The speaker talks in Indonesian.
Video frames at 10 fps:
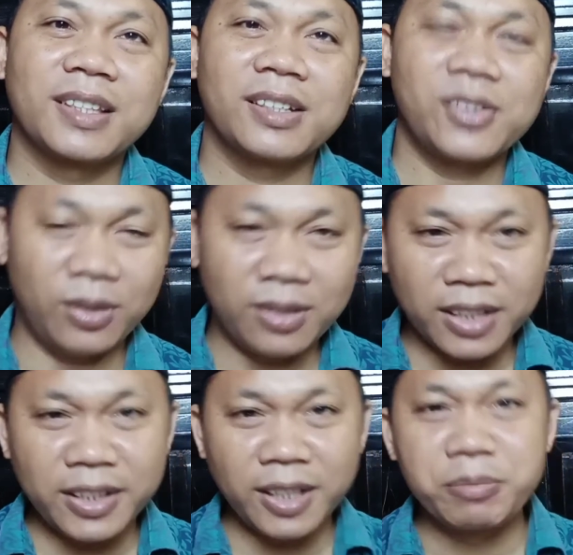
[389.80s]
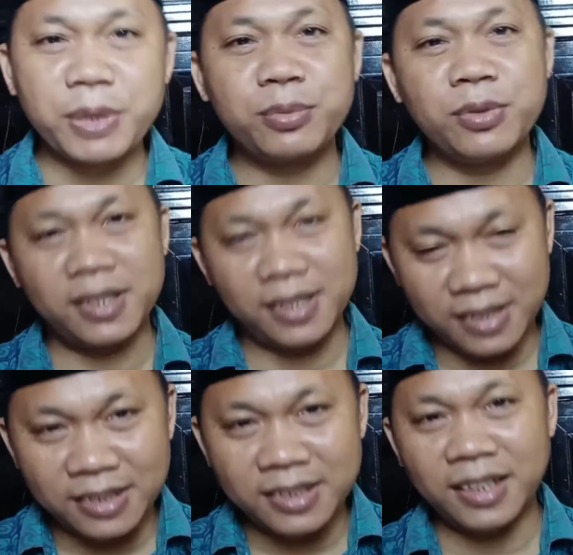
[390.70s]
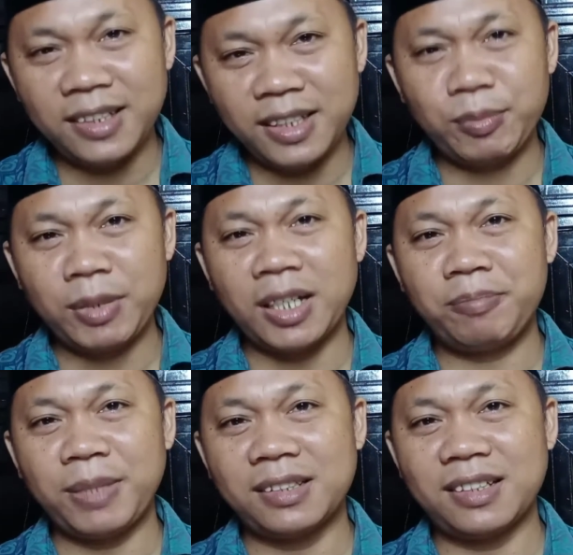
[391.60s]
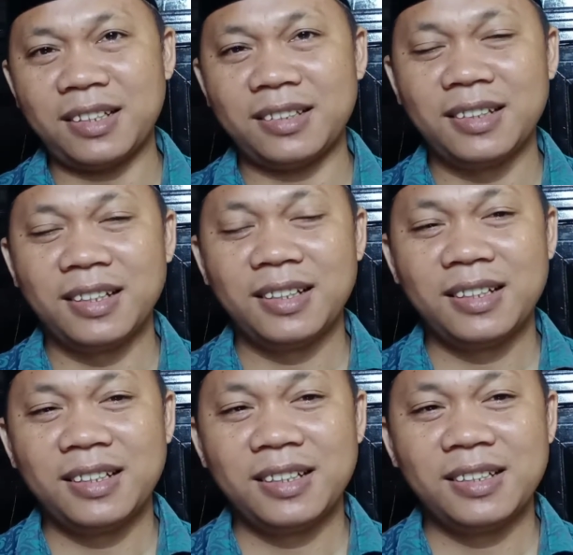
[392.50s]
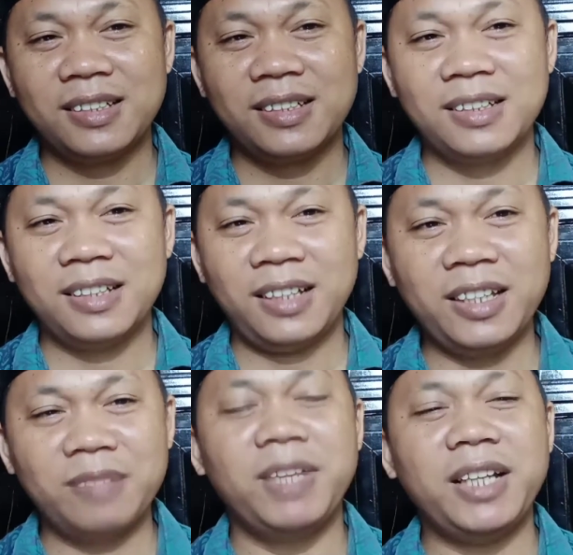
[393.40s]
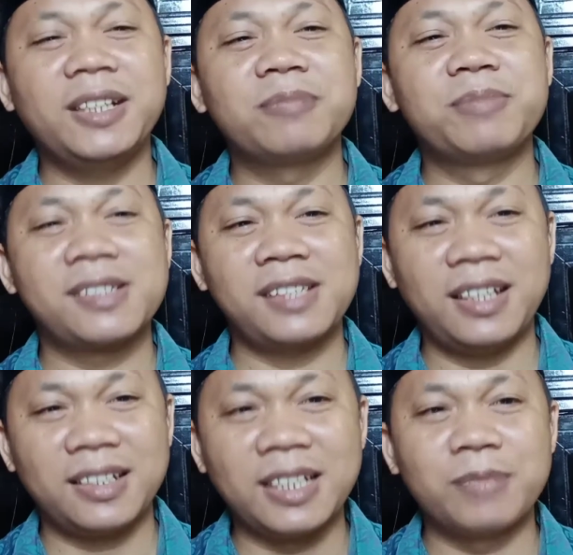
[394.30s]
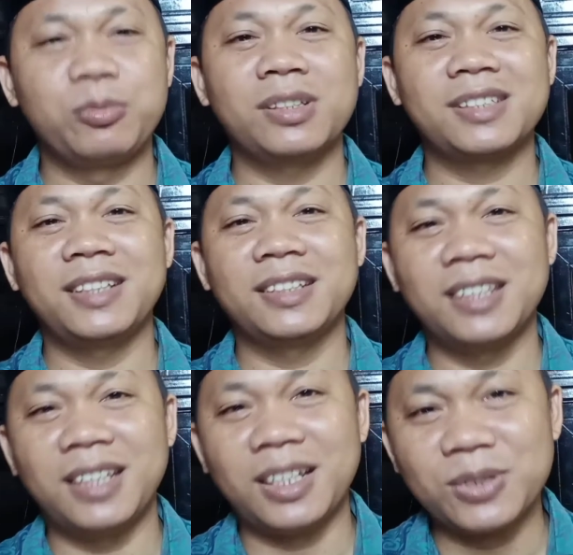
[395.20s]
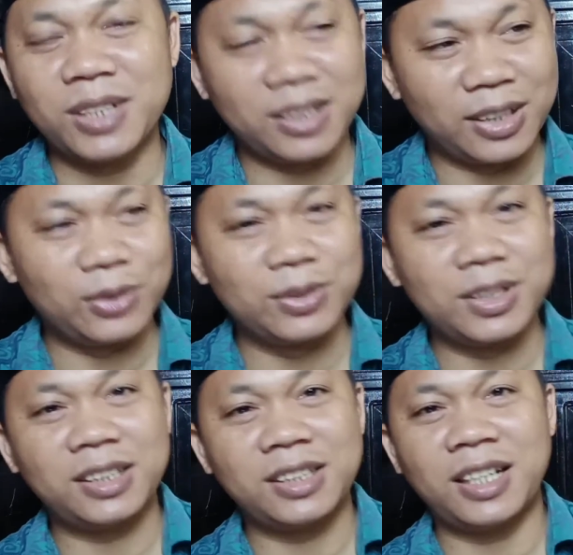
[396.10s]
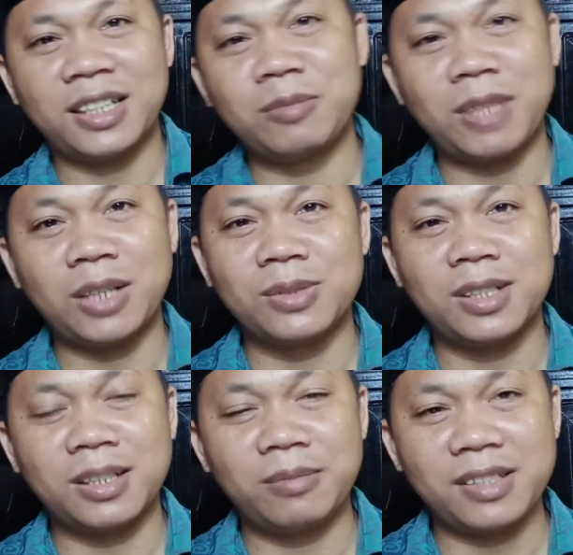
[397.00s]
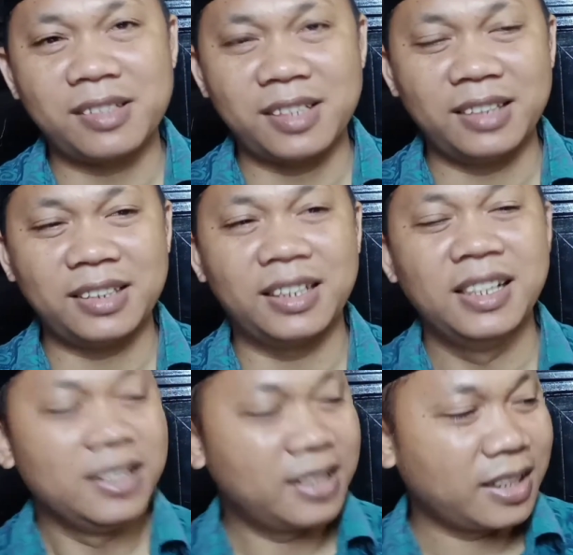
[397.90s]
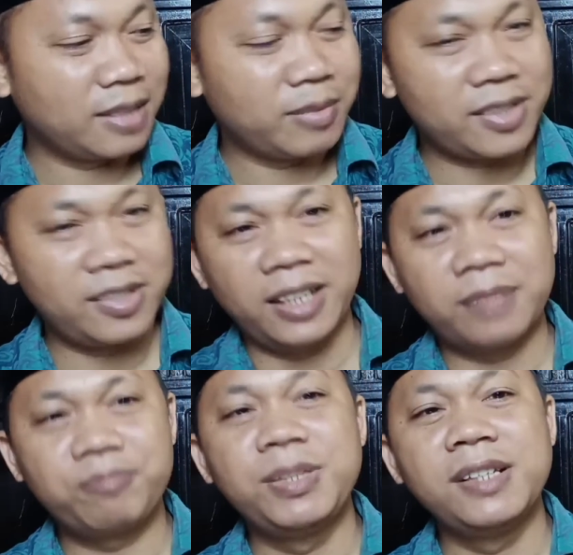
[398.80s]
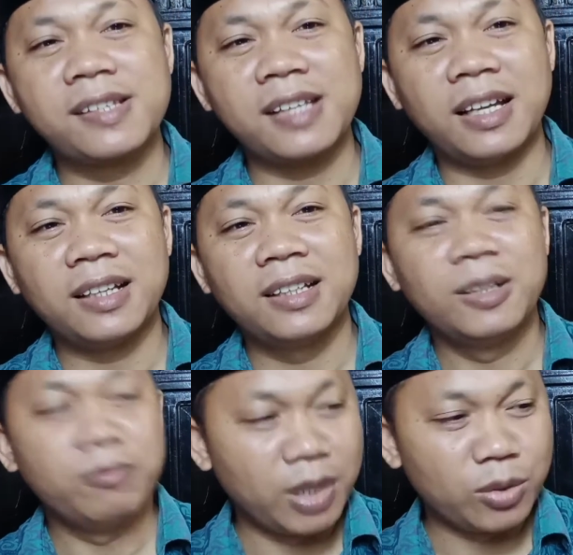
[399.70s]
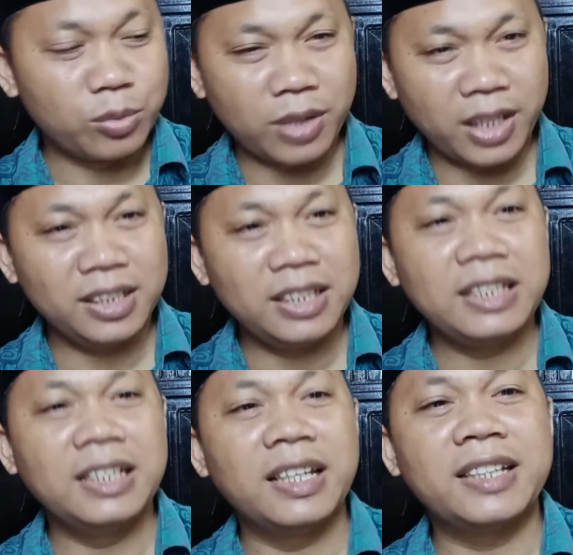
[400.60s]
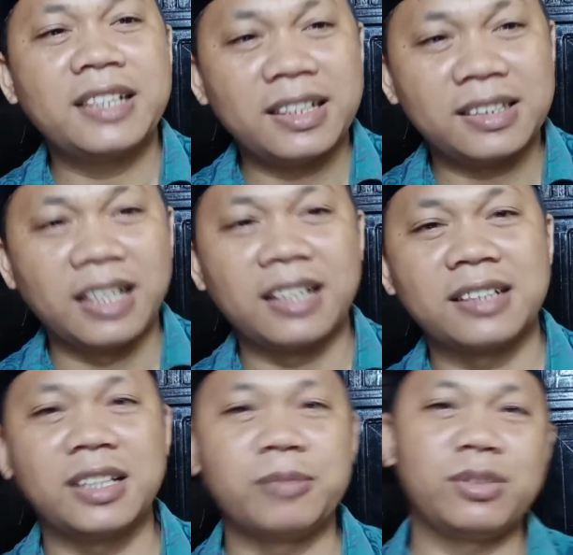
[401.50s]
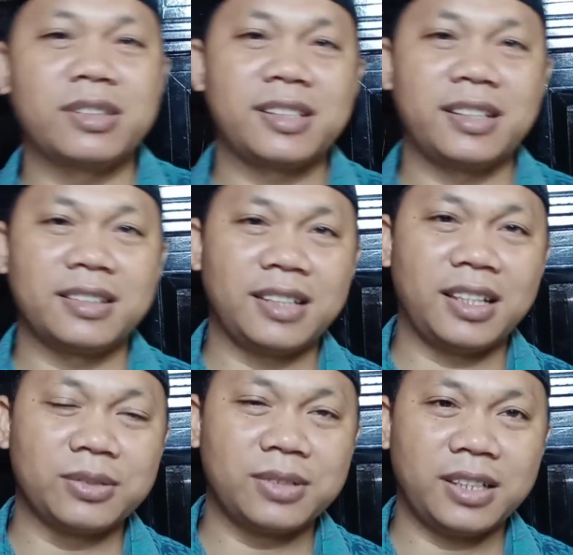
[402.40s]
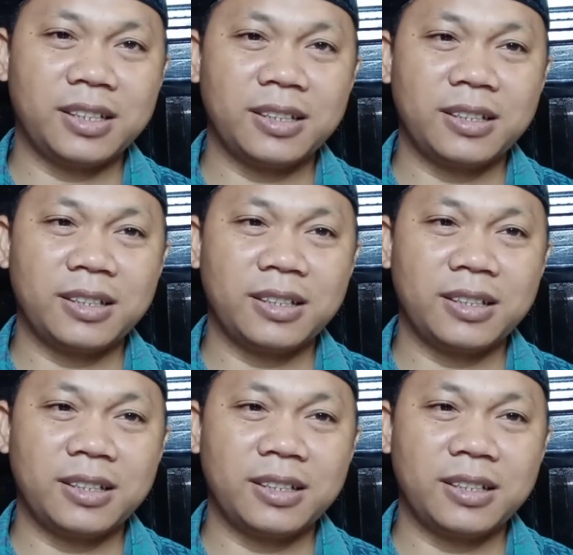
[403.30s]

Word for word: Seorang yang berpuasa dan dia ingin mendapatkan hikmah yang besar dari puasa yang dia lakukan tentu dia tidak akan melakukan kemaksiatan karena maksiat bisa mengurangi nilai kadar dari puasa yang dia lakukan